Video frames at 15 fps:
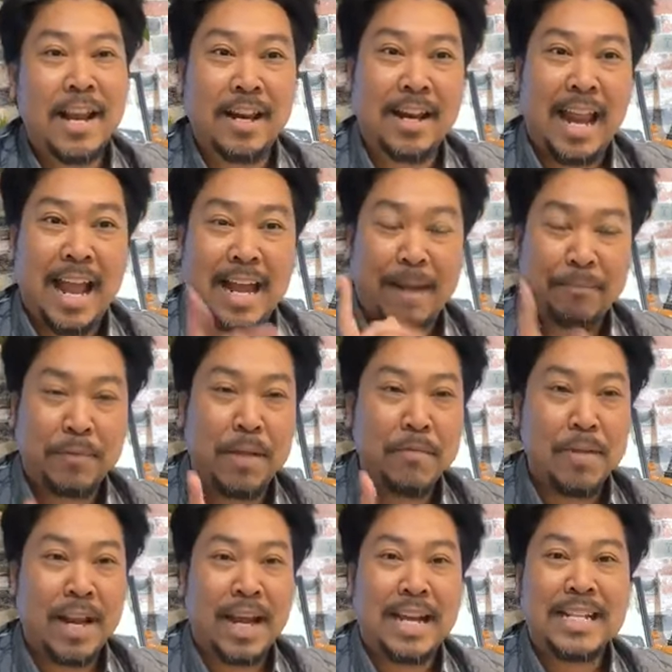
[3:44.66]
là gặp
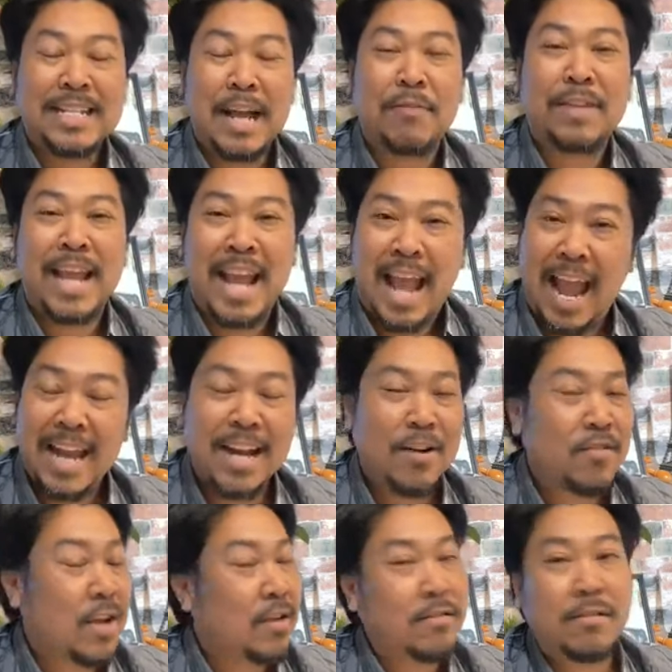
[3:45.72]
giống như là cái sao chàng hãng, nó
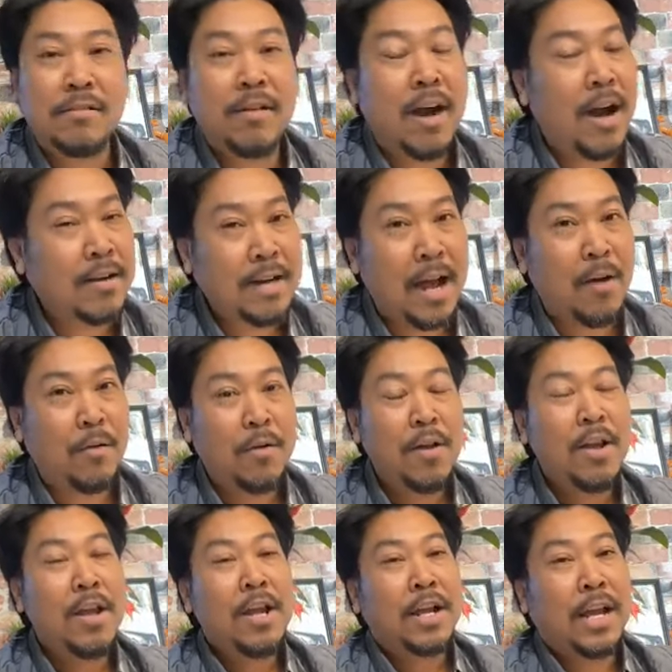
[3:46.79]
cũng vẫn chưa hết đâu.
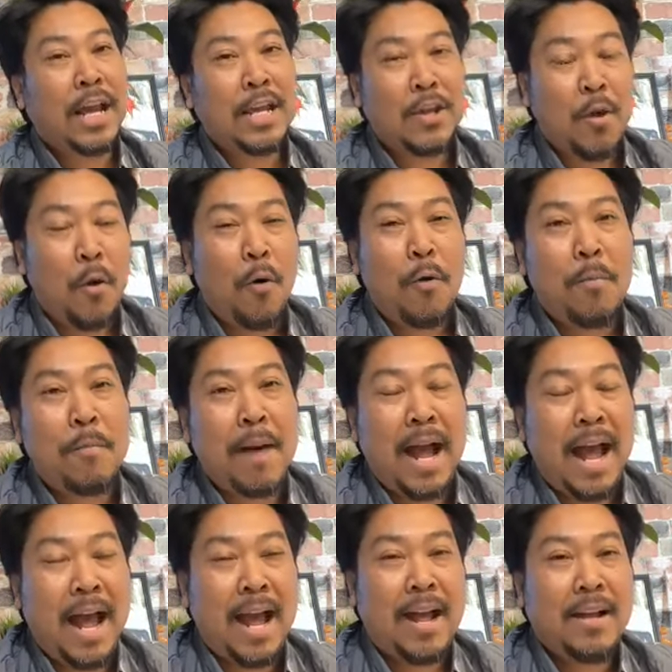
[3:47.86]
Cái vụ
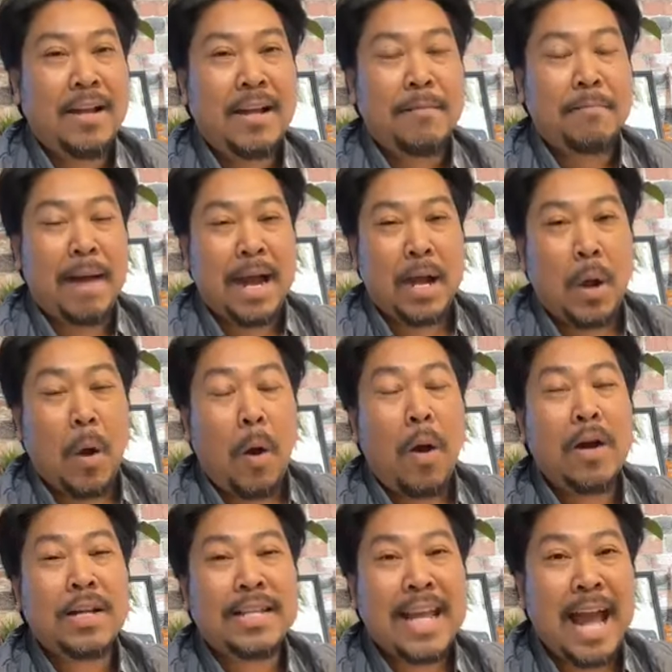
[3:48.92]
mà mà
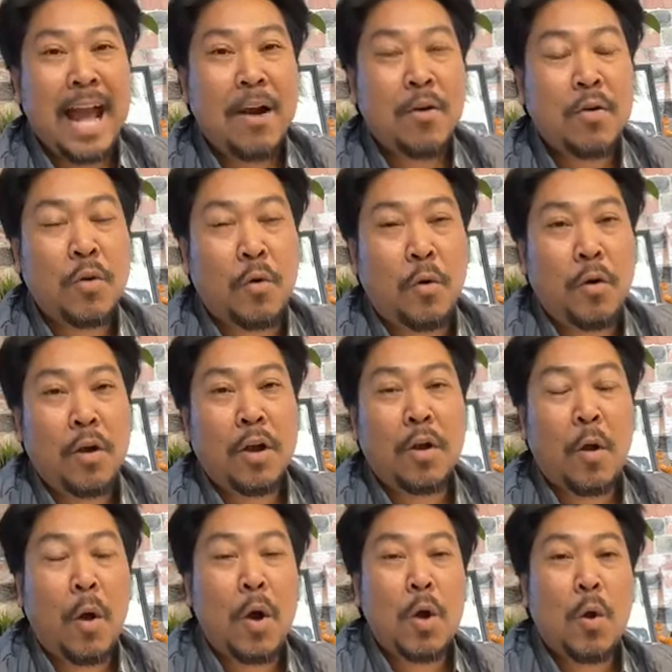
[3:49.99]
con cháu của
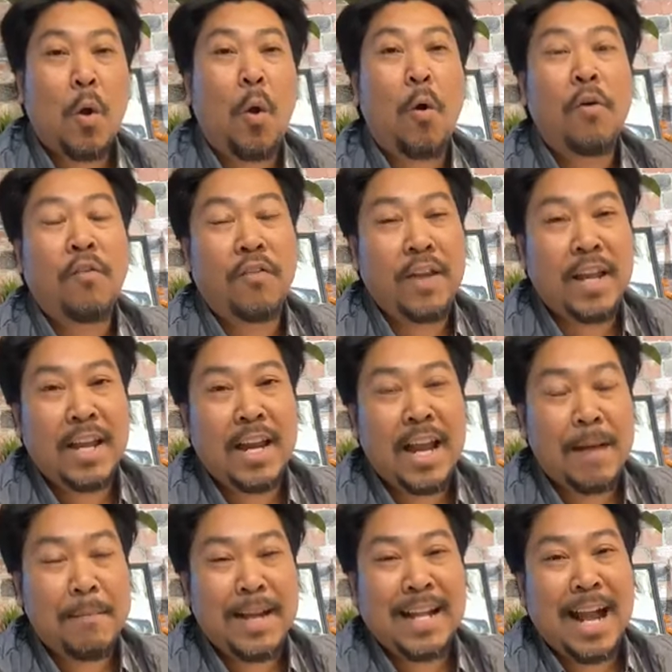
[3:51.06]
con cô Vi á,
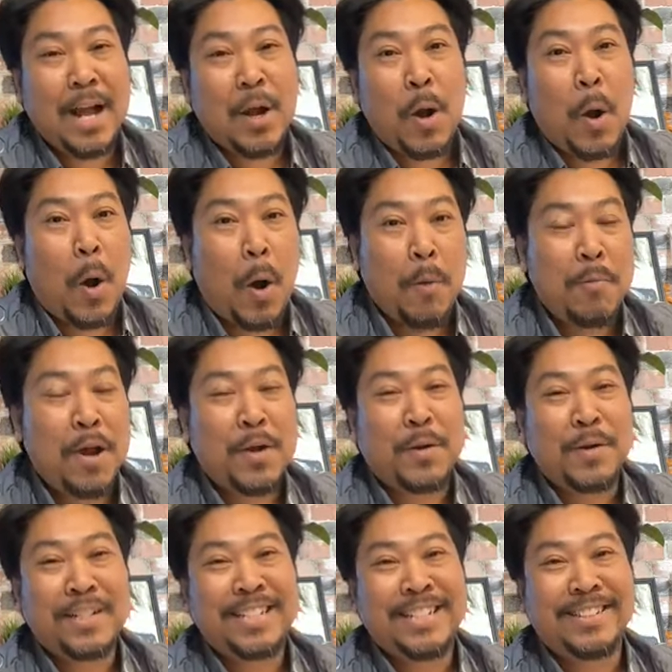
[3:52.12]
là mấy thằng cô hồn nó
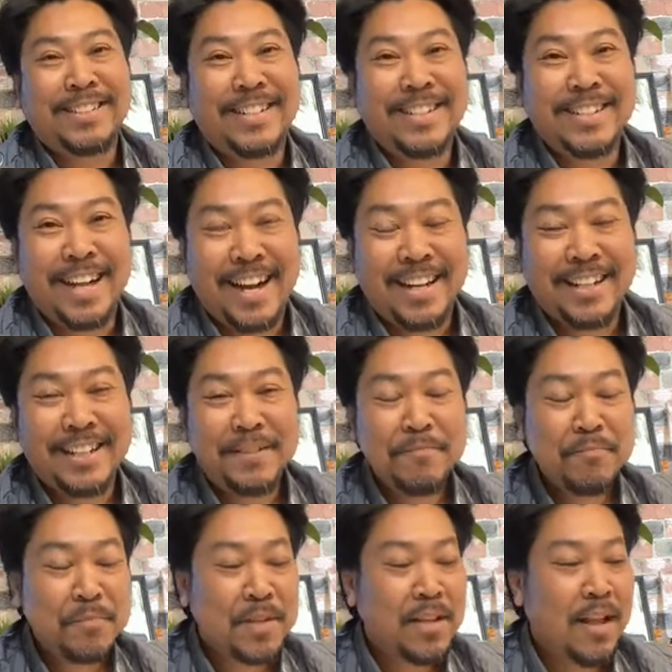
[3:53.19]
còn chưa có ngưng,
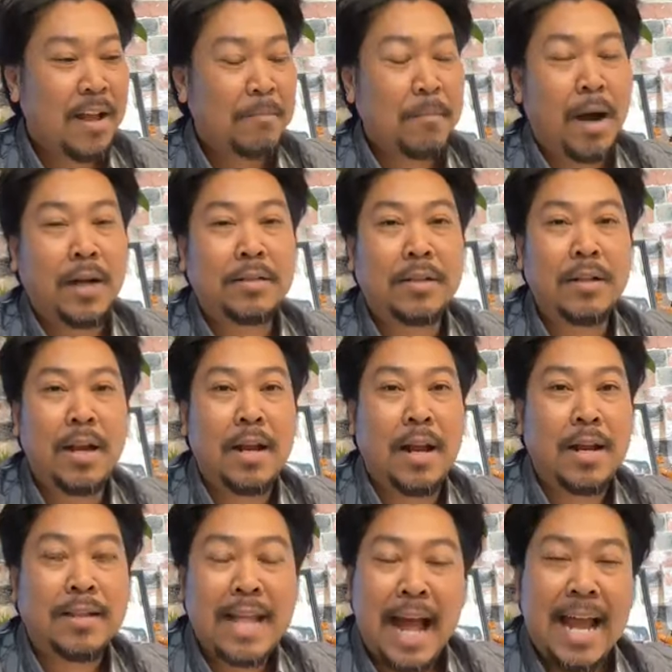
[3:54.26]
bởi cho nên là
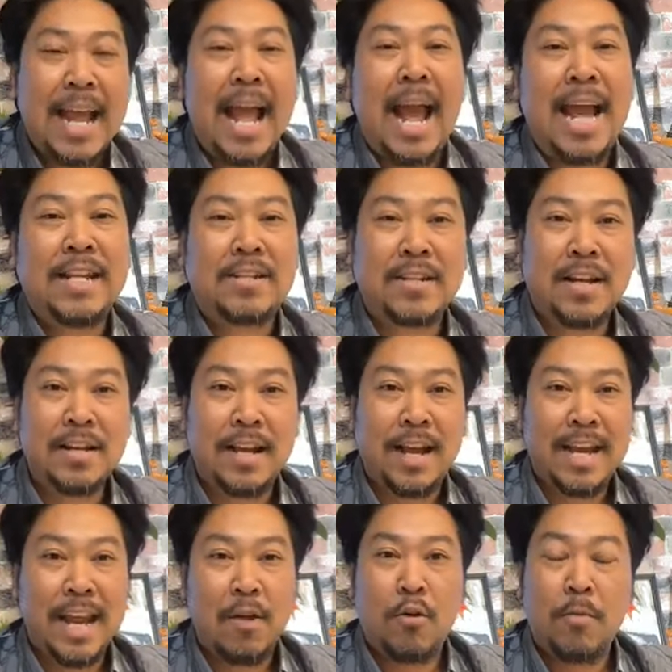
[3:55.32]
nó tai hại cho cái
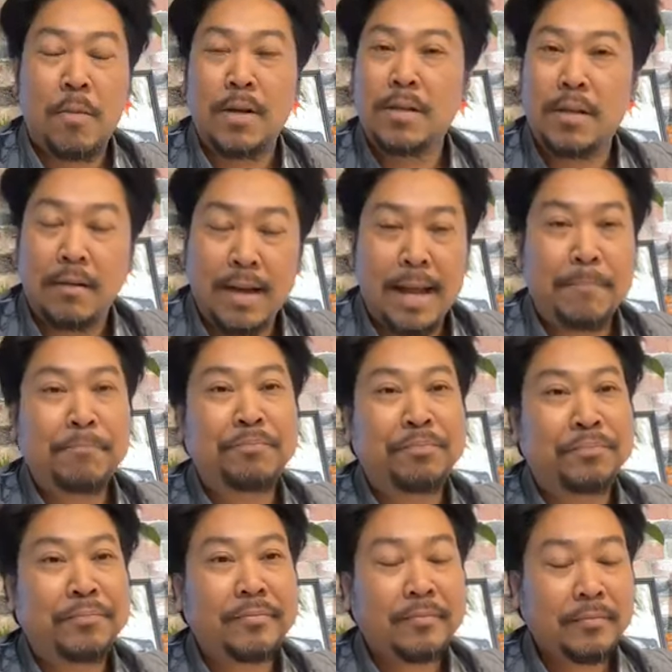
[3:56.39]
nghề nail của mình dữ lắm.
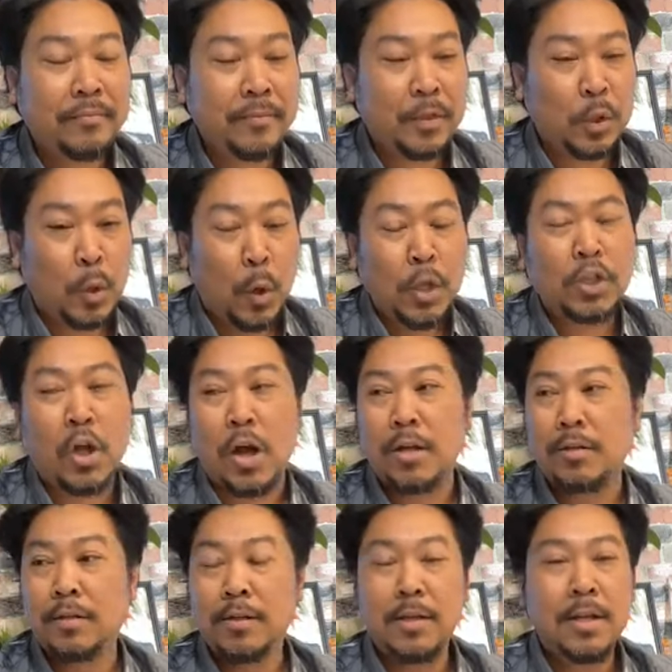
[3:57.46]
Cuối
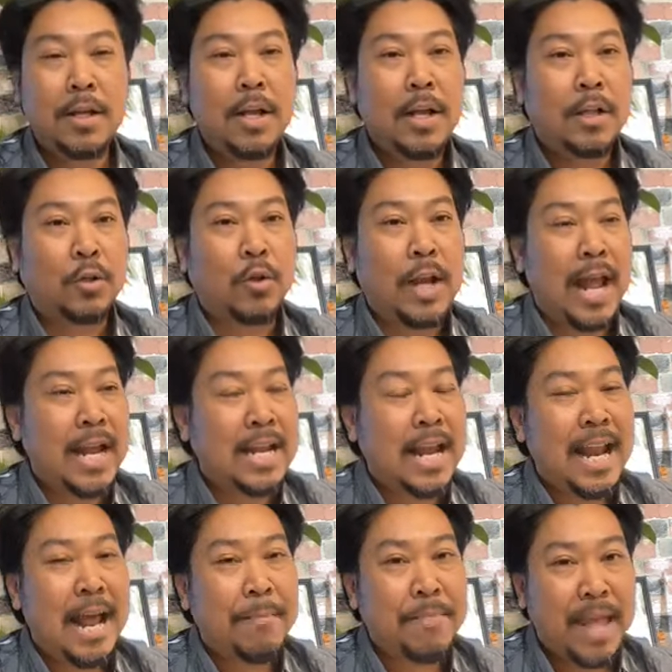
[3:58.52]
tuần tôi đang
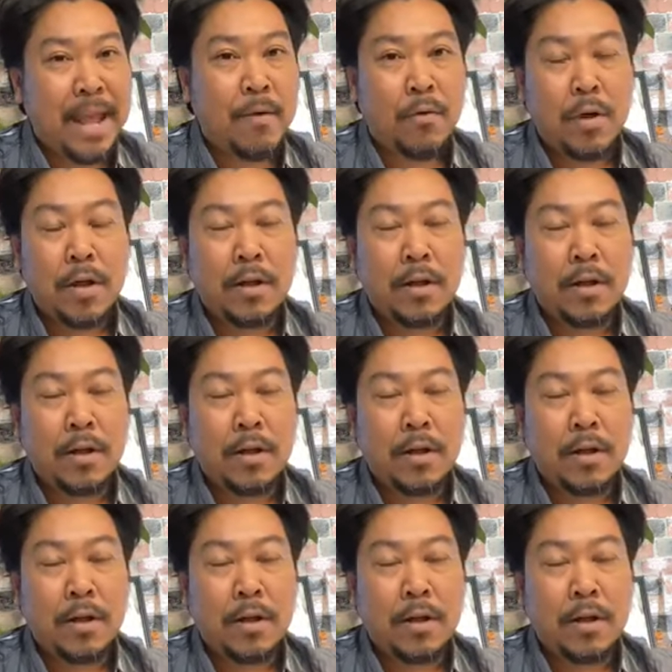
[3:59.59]
đi làm nail,